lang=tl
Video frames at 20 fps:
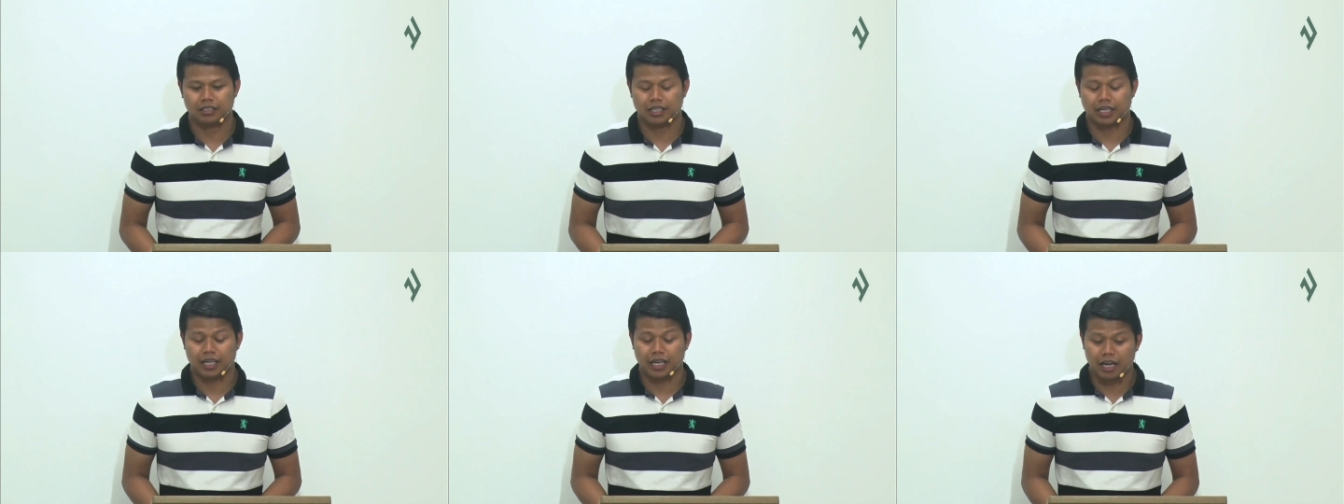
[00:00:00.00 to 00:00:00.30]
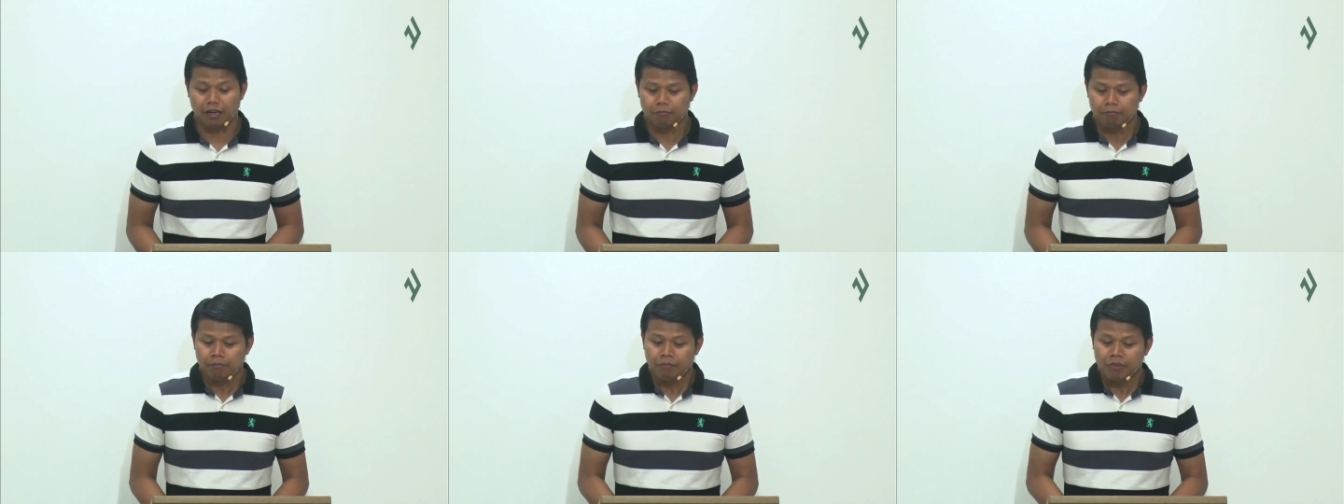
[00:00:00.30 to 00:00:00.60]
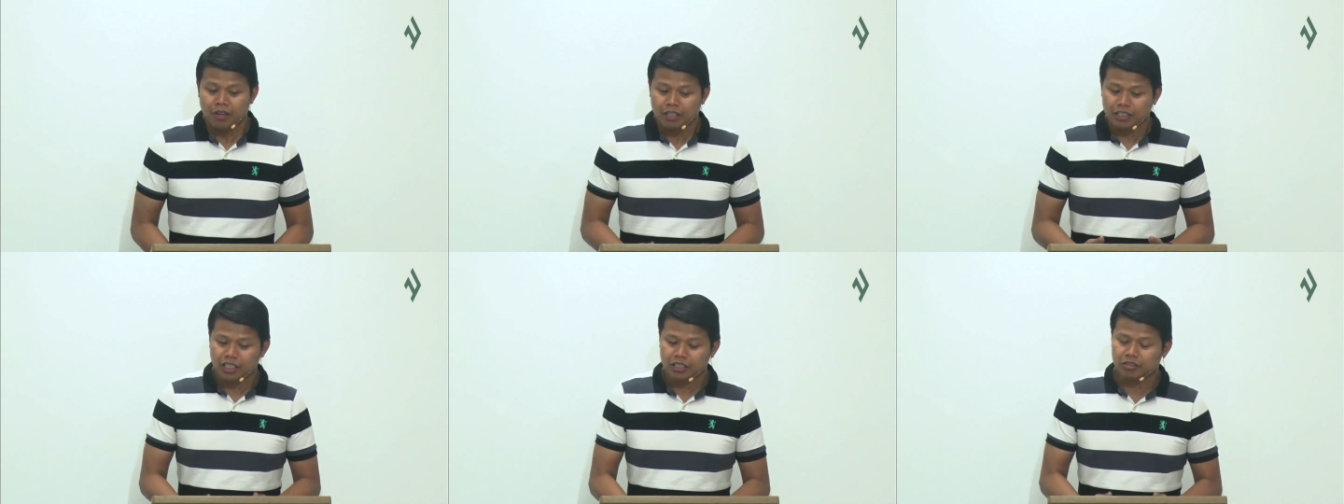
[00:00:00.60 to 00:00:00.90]
Kaya
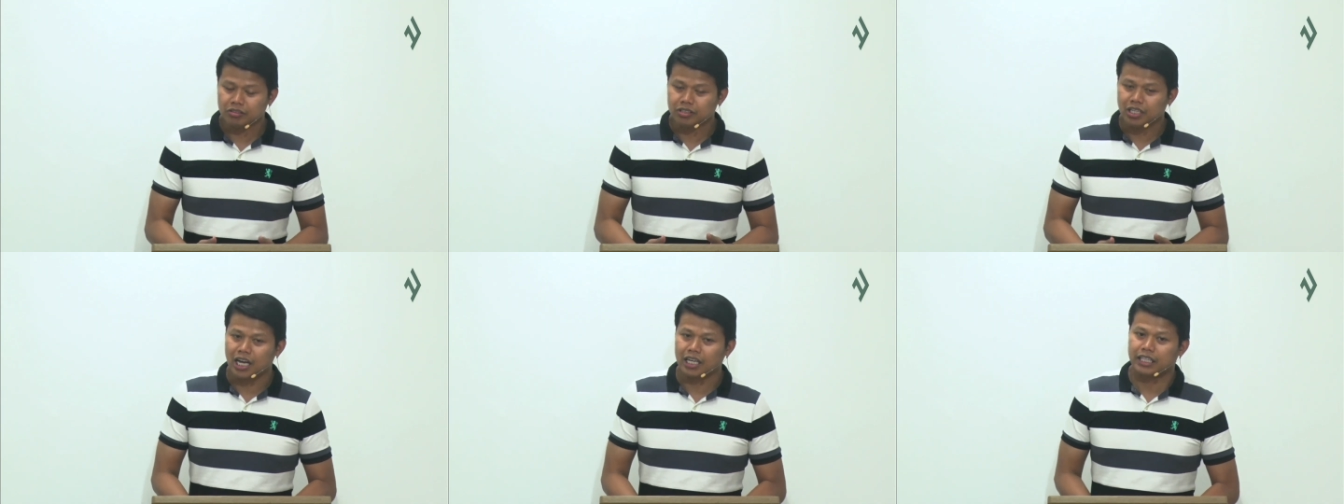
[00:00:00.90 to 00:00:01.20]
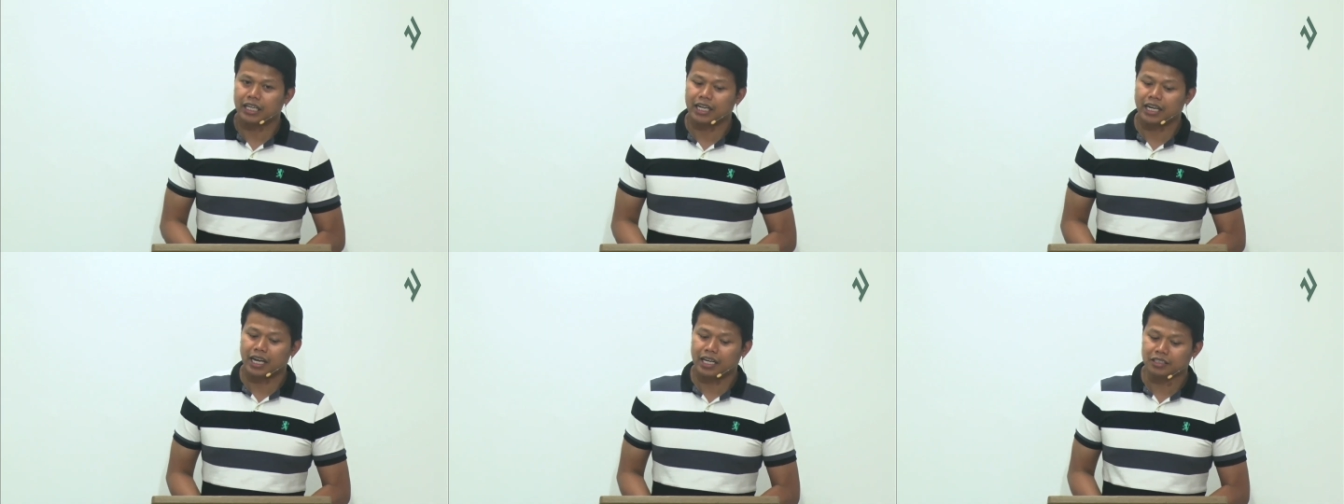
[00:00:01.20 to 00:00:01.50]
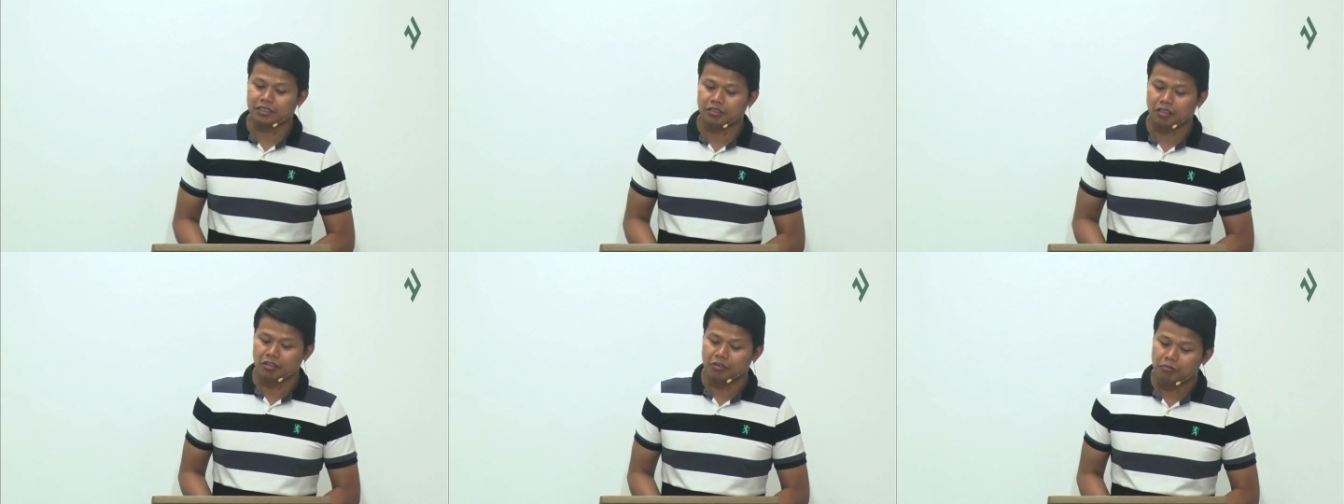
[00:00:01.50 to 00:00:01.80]
dito sa ating
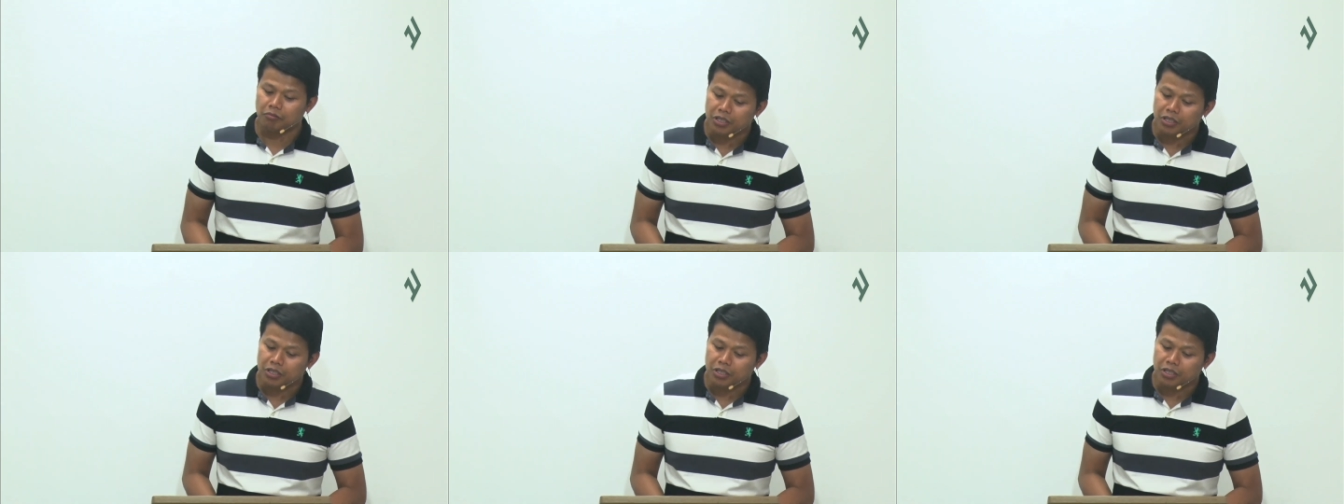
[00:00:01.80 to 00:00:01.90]
lesson,